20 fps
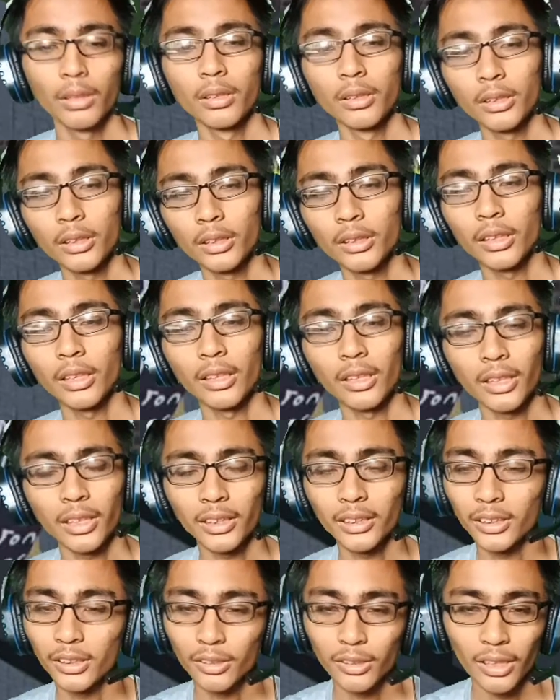ini nggak
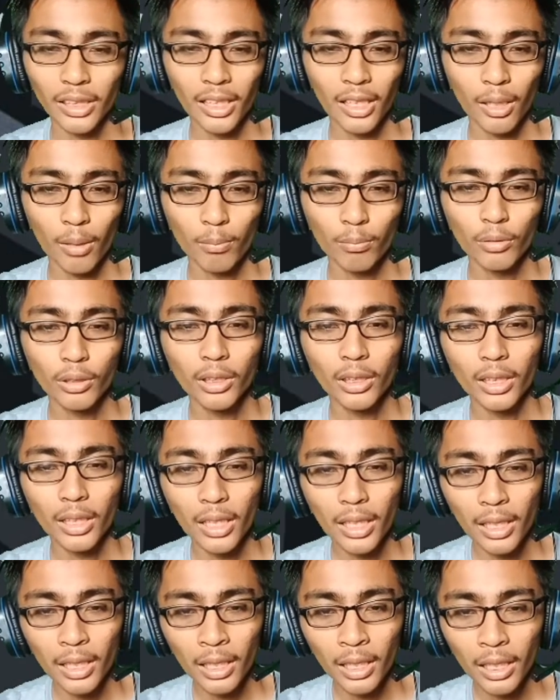ngelag sih
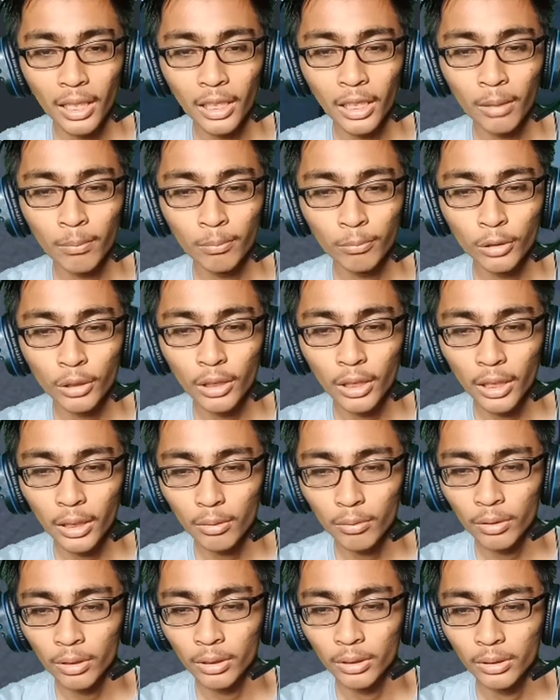alhamdulillah alhamdulillah
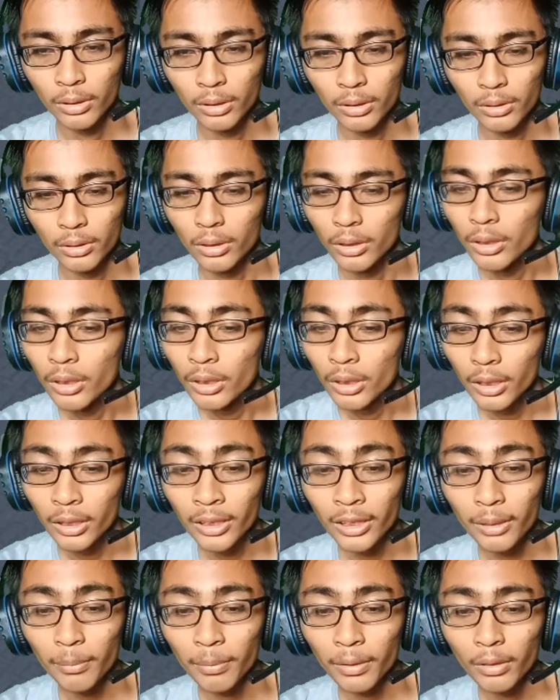gue
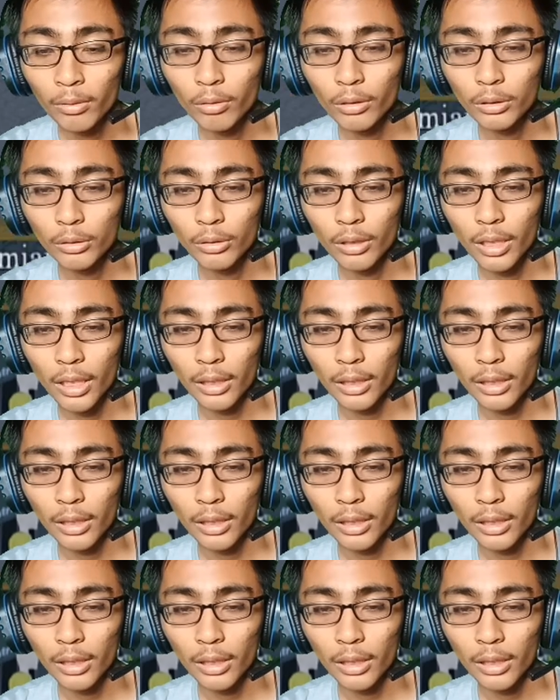karena kemarin gue sudah